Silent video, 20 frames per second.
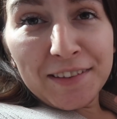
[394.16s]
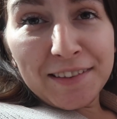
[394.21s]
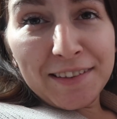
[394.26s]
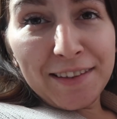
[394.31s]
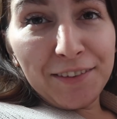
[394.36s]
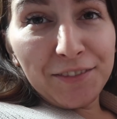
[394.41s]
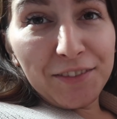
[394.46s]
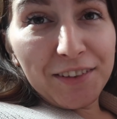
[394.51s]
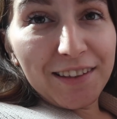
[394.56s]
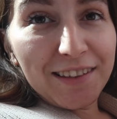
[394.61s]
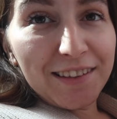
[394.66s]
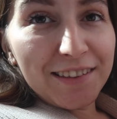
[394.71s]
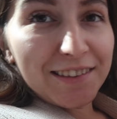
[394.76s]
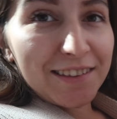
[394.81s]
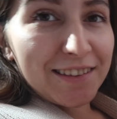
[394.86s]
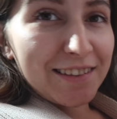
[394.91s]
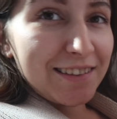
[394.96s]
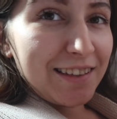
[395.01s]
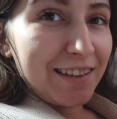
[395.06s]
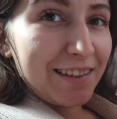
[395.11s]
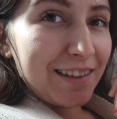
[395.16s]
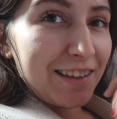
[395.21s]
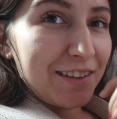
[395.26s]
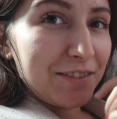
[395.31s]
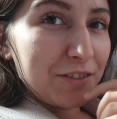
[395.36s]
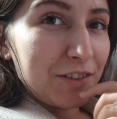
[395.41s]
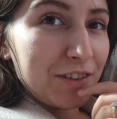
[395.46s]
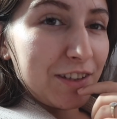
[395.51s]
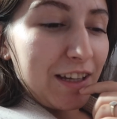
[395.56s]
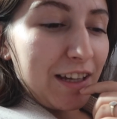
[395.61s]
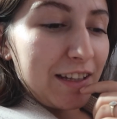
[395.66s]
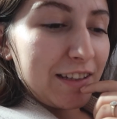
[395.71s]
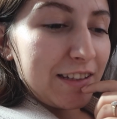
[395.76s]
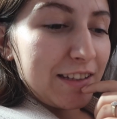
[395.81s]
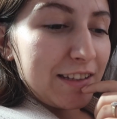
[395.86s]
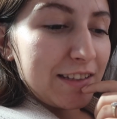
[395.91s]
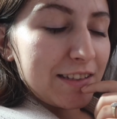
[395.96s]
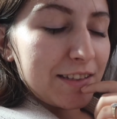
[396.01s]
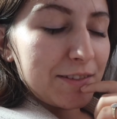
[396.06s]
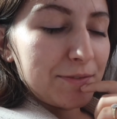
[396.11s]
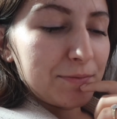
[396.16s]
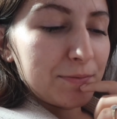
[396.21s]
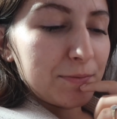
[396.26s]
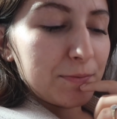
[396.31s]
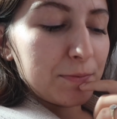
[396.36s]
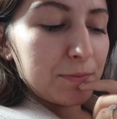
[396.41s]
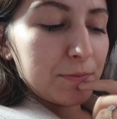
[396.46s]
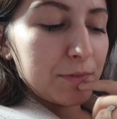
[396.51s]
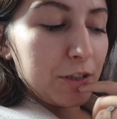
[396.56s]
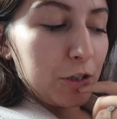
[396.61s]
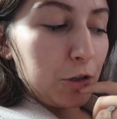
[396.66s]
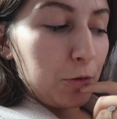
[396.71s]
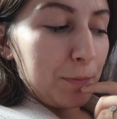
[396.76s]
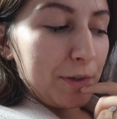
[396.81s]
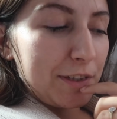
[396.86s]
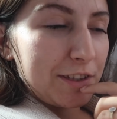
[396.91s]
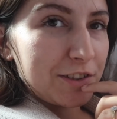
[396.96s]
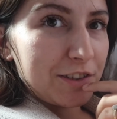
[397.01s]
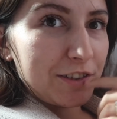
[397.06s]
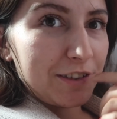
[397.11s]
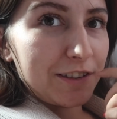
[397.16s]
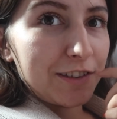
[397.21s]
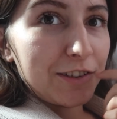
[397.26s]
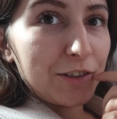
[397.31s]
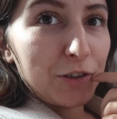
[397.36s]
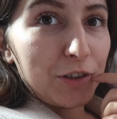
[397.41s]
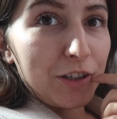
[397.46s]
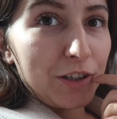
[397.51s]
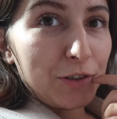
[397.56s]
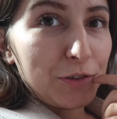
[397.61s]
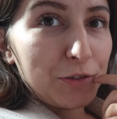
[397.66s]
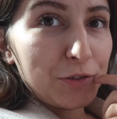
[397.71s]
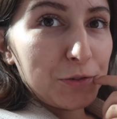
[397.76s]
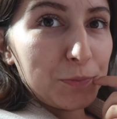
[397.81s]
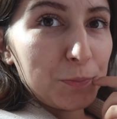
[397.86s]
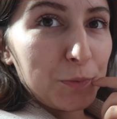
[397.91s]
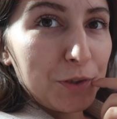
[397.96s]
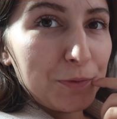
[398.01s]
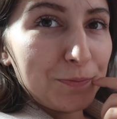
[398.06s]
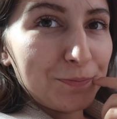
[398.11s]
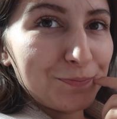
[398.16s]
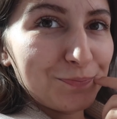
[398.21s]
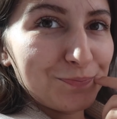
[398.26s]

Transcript: więc nawet nie siedzę na telefonie, a nic. patrzę na niego jakoś śpi.